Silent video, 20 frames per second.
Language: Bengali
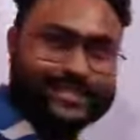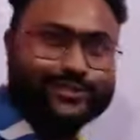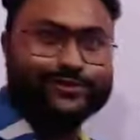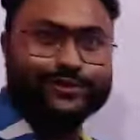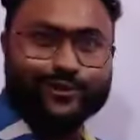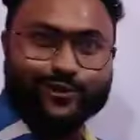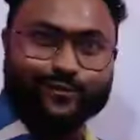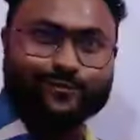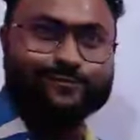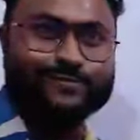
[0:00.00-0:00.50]

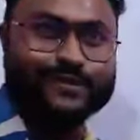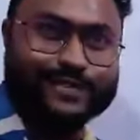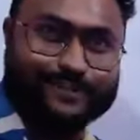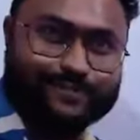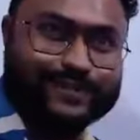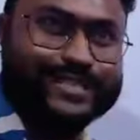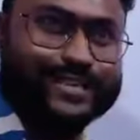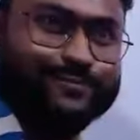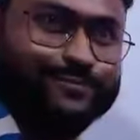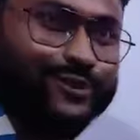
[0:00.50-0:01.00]
সাস্টের জন্য খুব
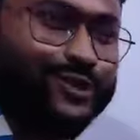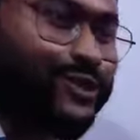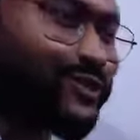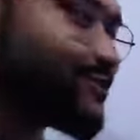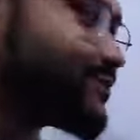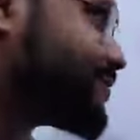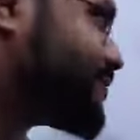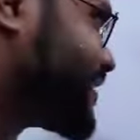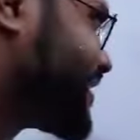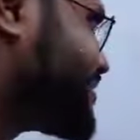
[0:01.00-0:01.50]
স্পেশাল
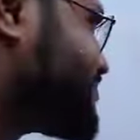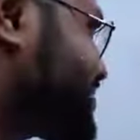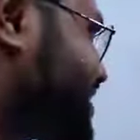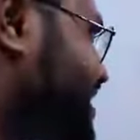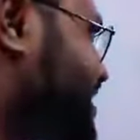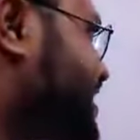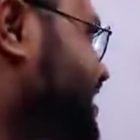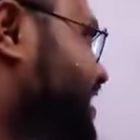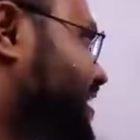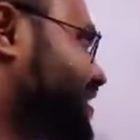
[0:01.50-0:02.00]
প্রশ্ন হতে পারে
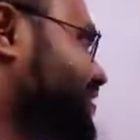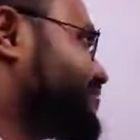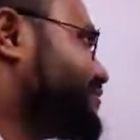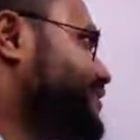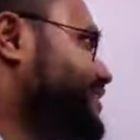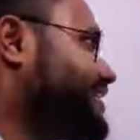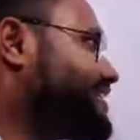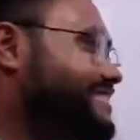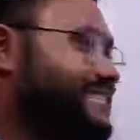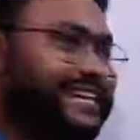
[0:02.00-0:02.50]

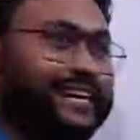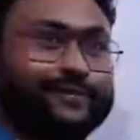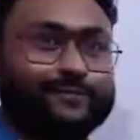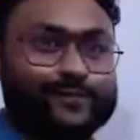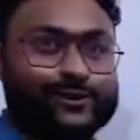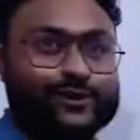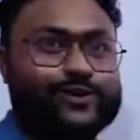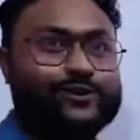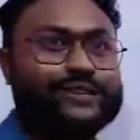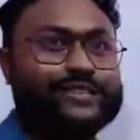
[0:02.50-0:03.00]
কারণ
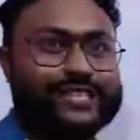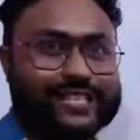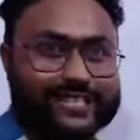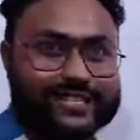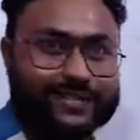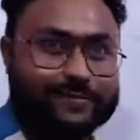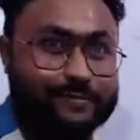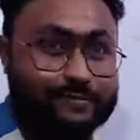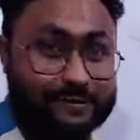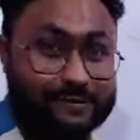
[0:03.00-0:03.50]
ইঞ্জিনিয়ারিং প্রশ্নগুলো
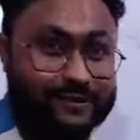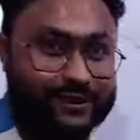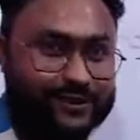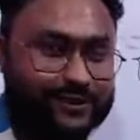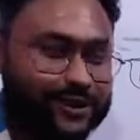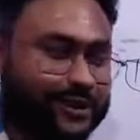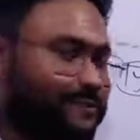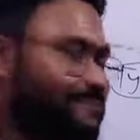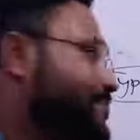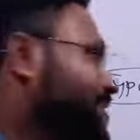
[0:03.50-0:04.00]
সাস্ট আবার
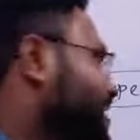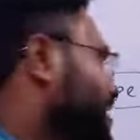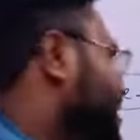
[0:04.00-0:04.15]
প্রিফার করে